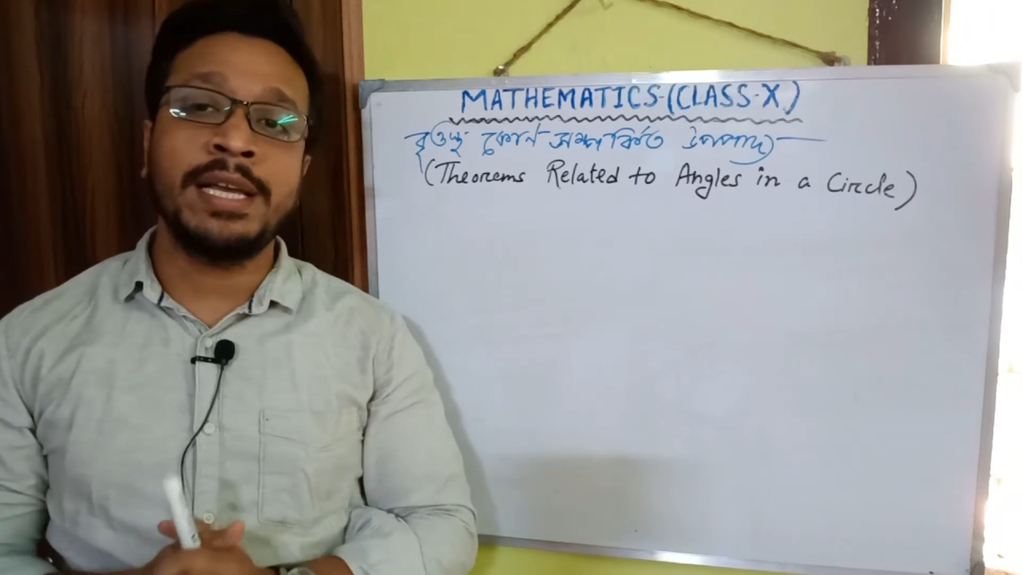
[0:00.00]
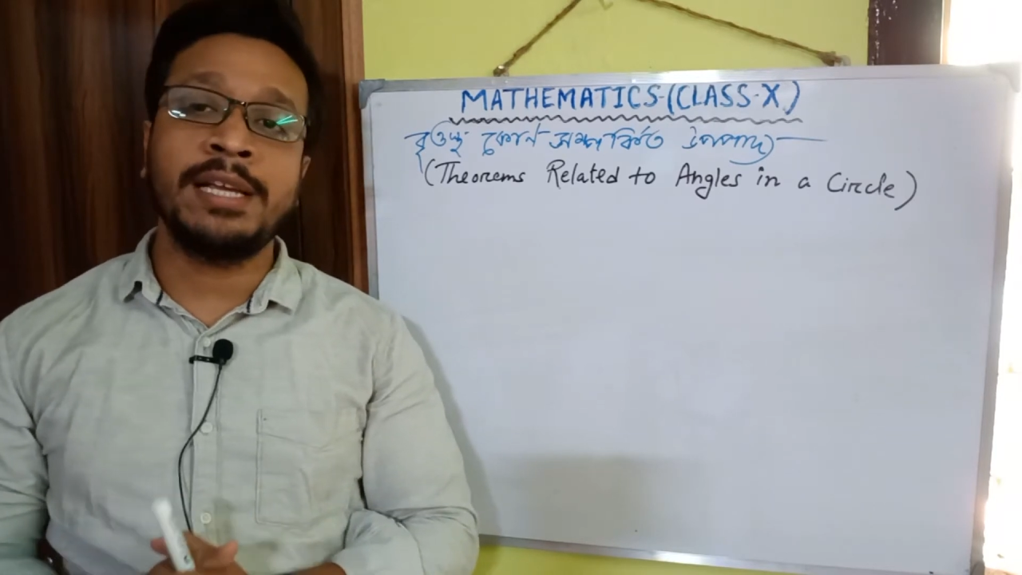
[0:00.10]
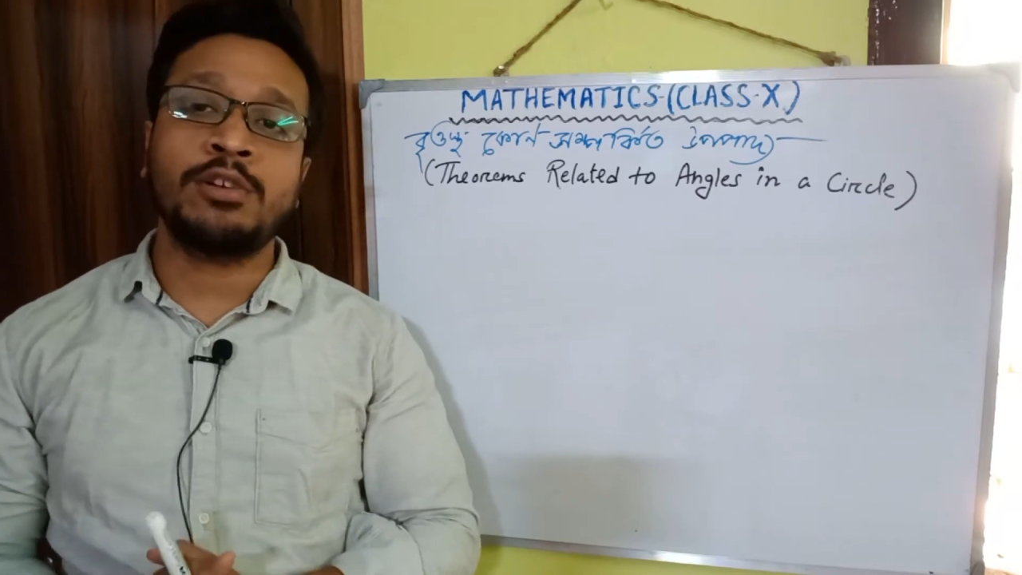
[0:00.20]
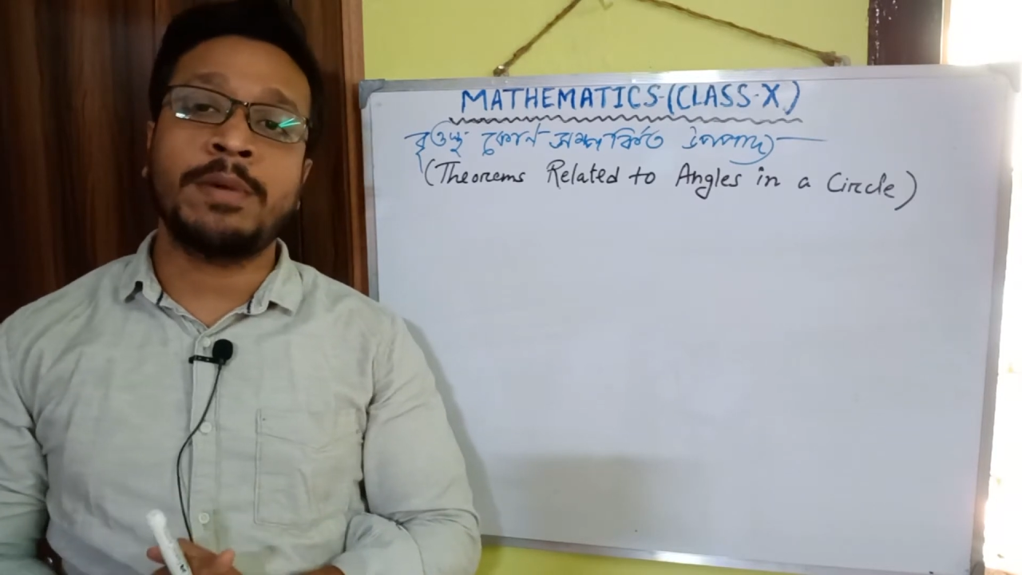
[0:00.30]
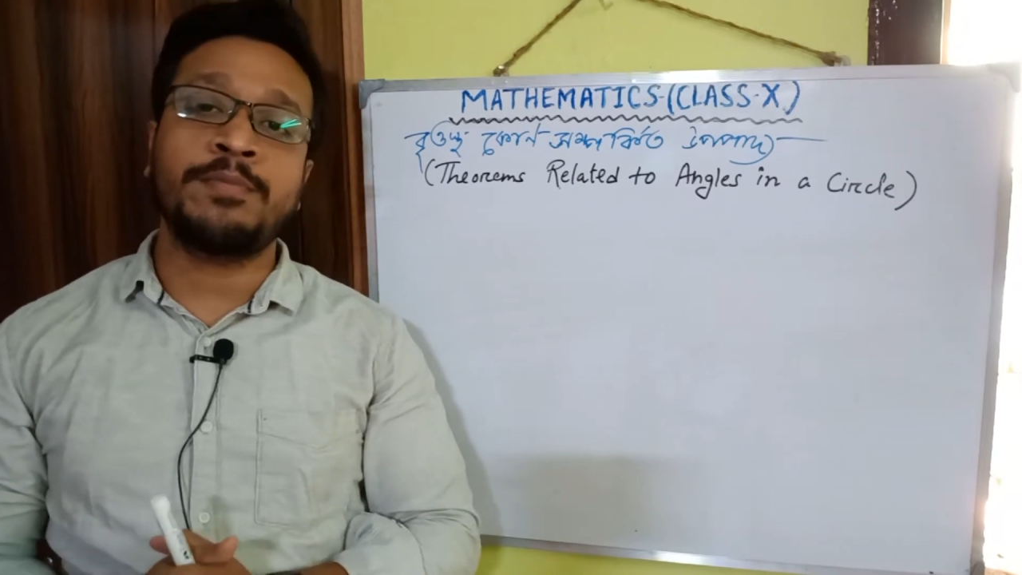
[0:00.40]

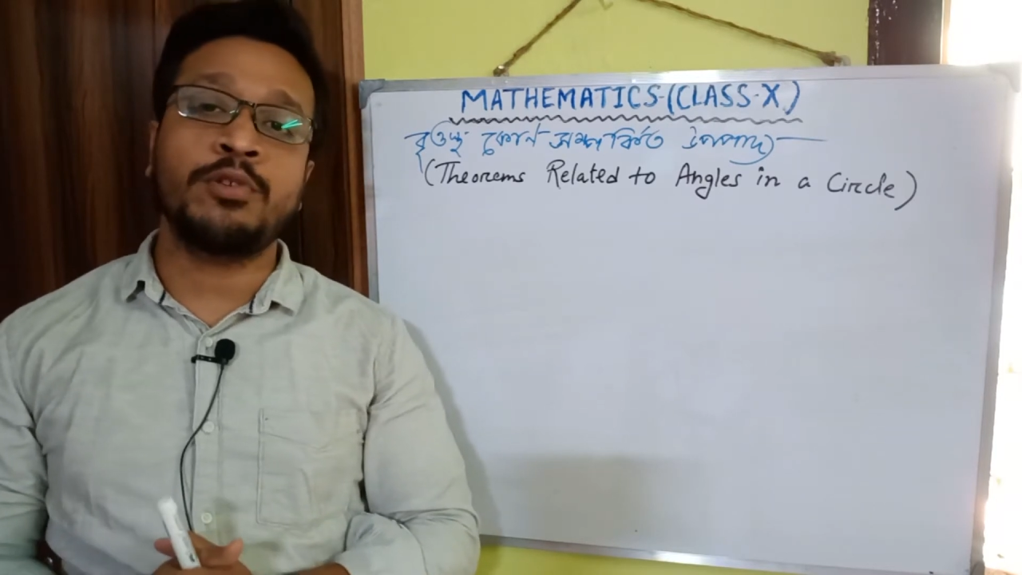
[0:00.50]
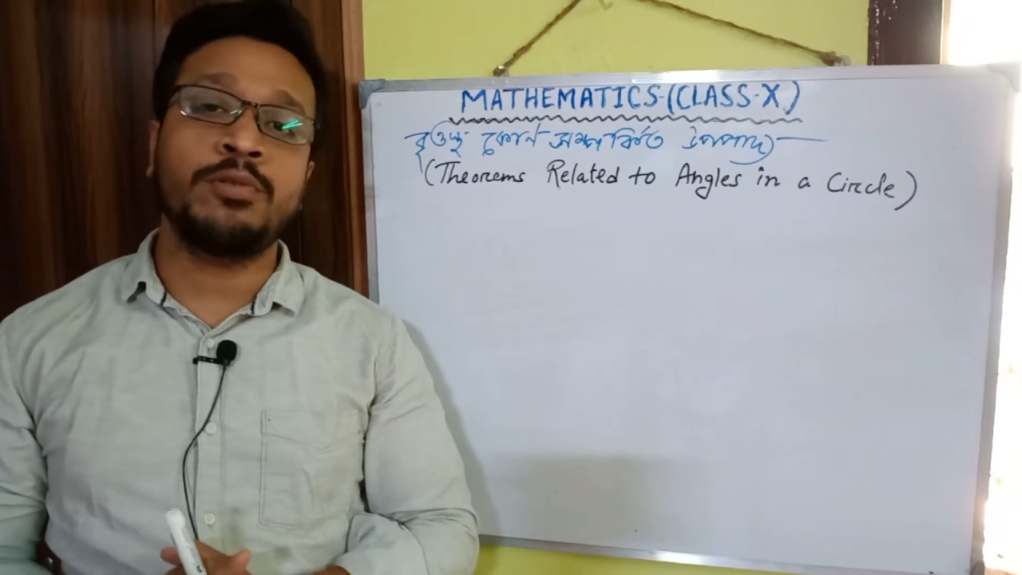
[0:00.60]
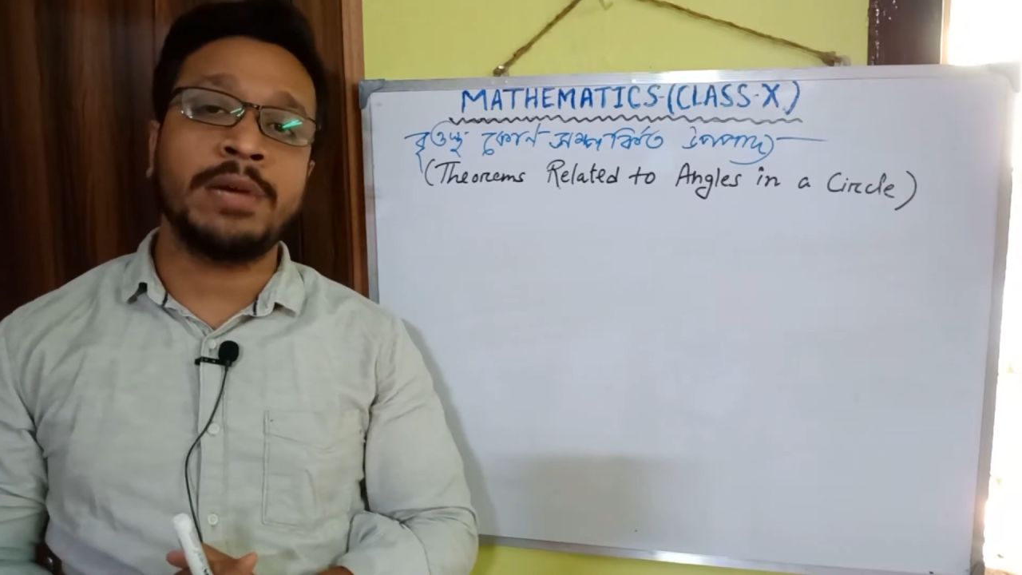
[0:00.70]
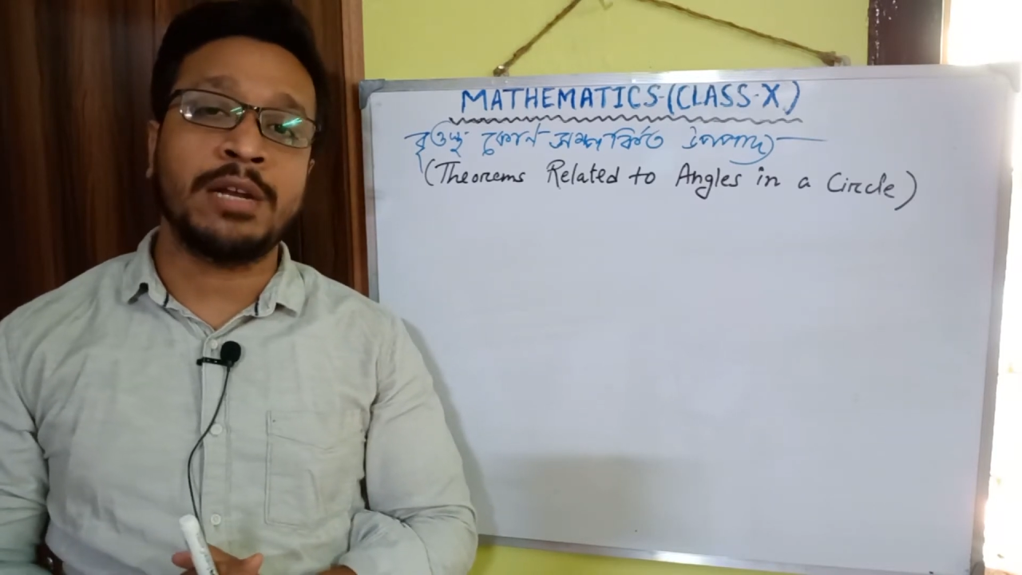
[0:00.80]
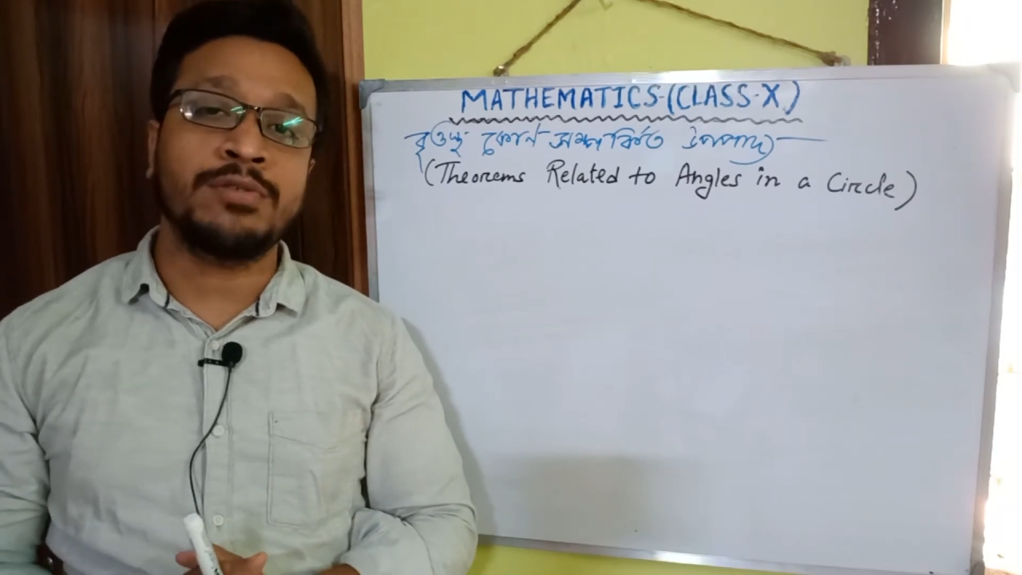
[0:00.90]
নিয়েই সবার
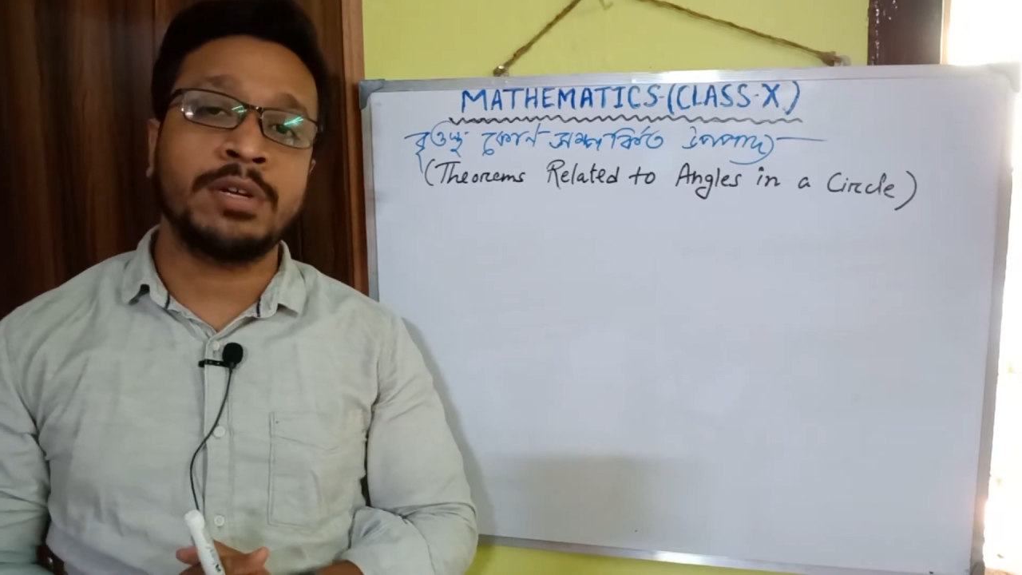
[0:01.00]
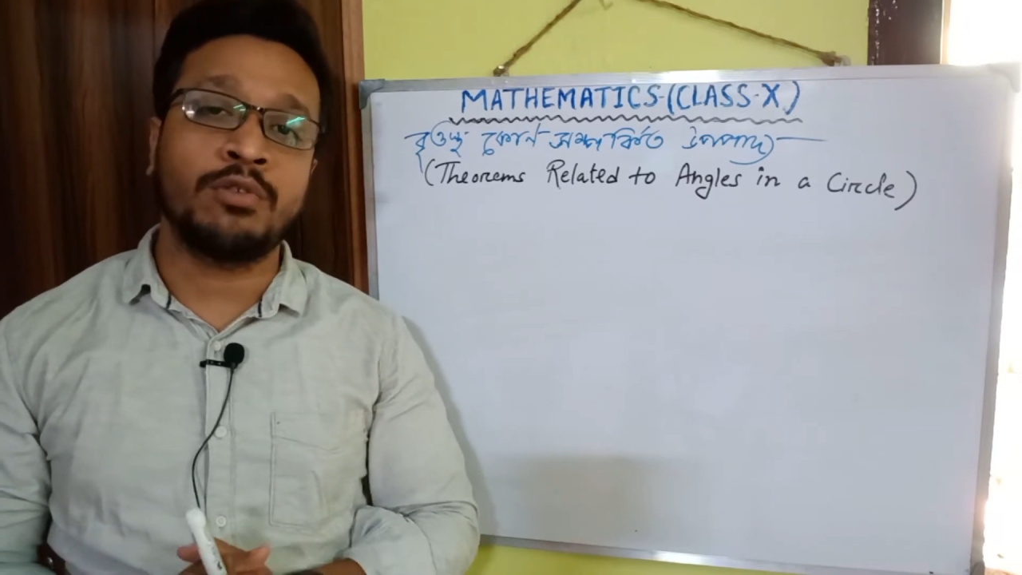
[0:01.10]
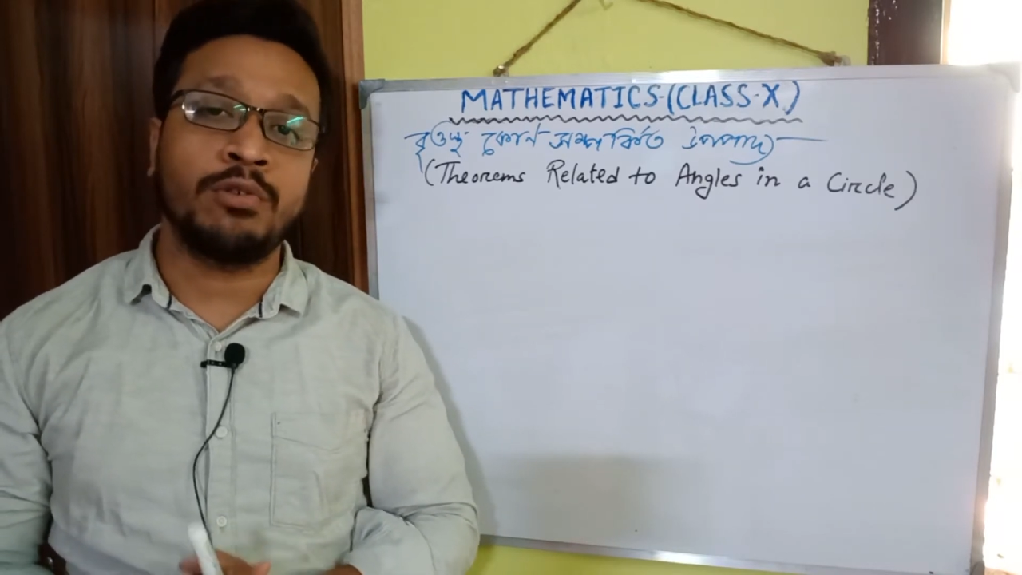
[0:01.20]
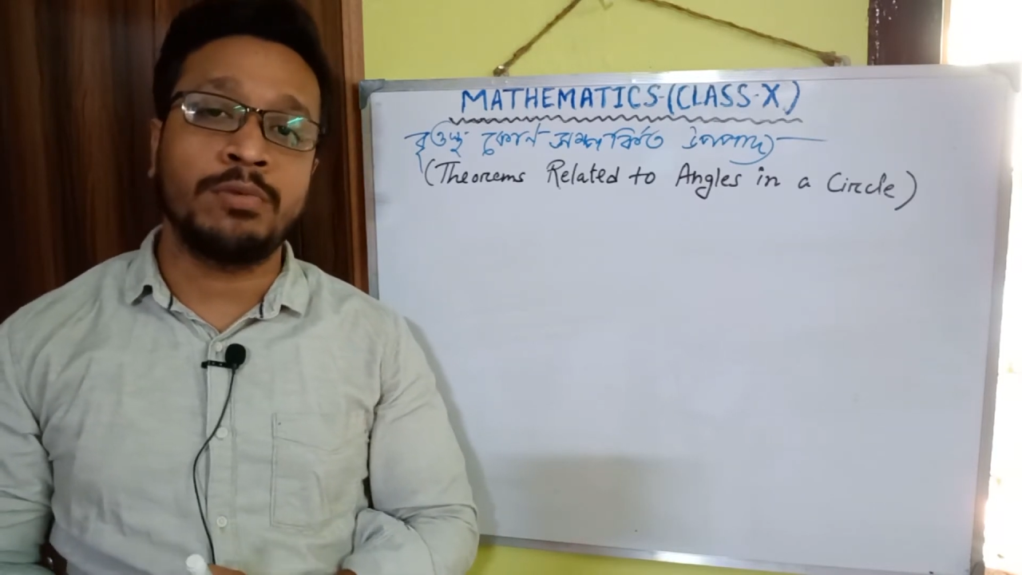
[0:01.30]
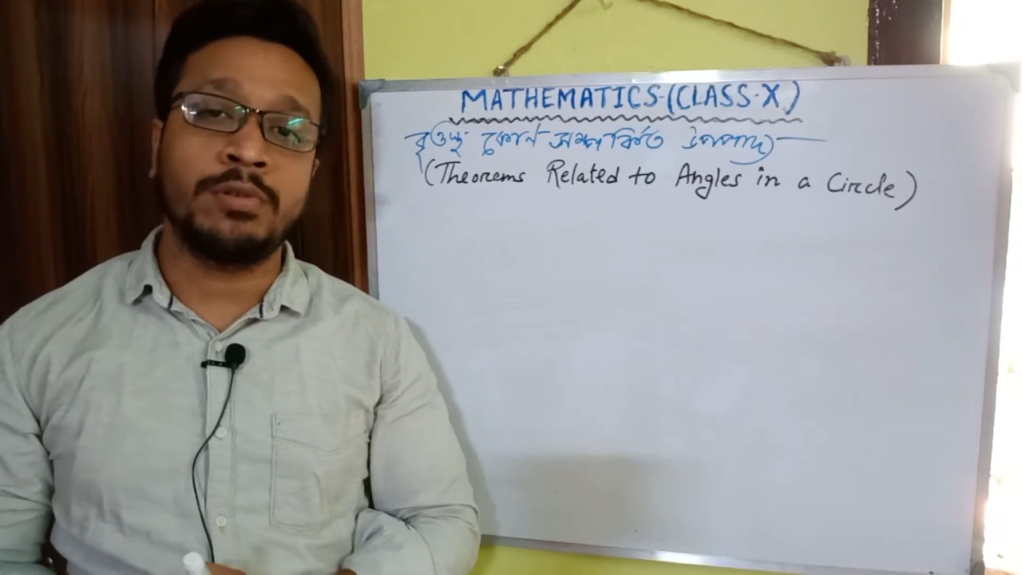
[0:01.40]
প্রথমে আলোচনা
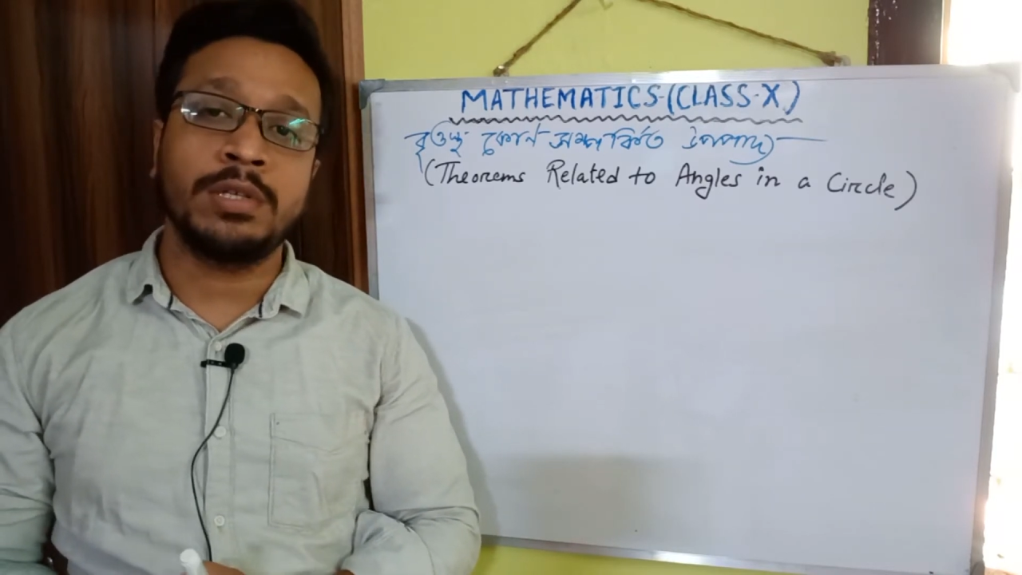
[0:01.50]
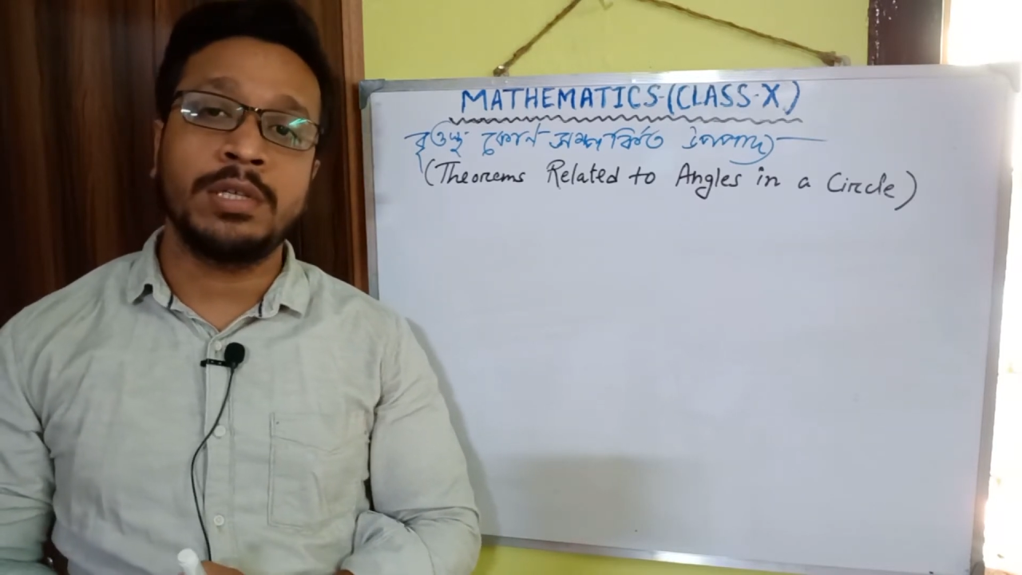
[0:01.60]
করবো